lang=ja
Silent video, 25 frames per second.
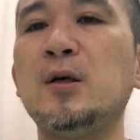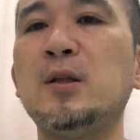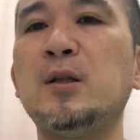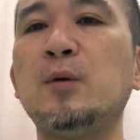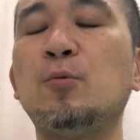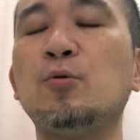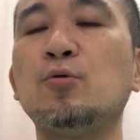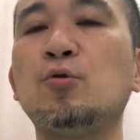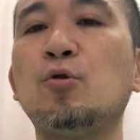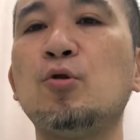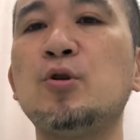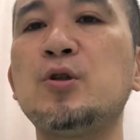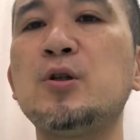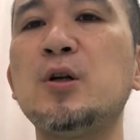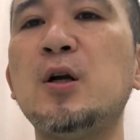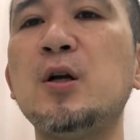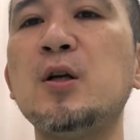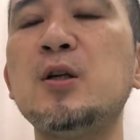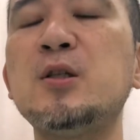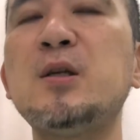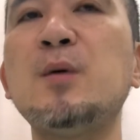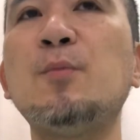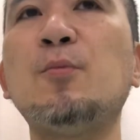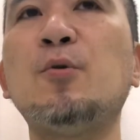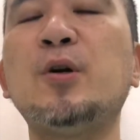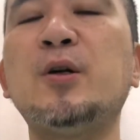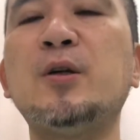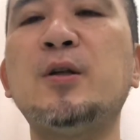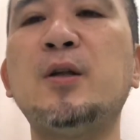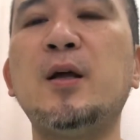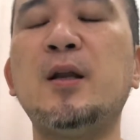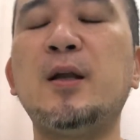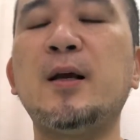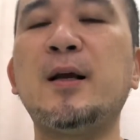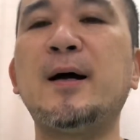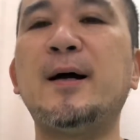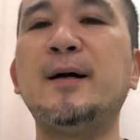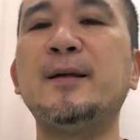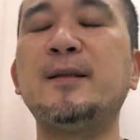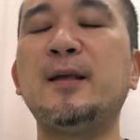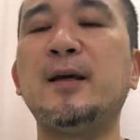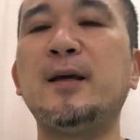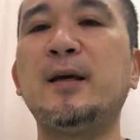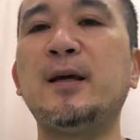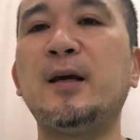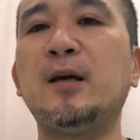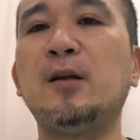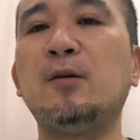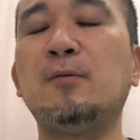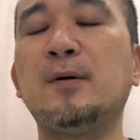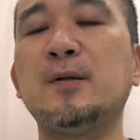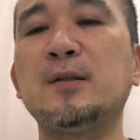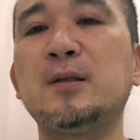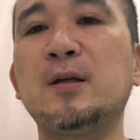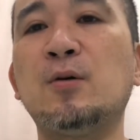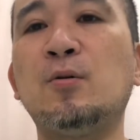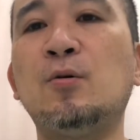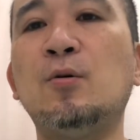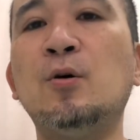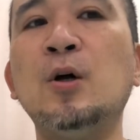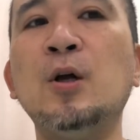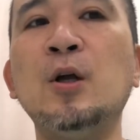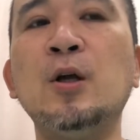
でもどちらにしてもひねり回転系の技を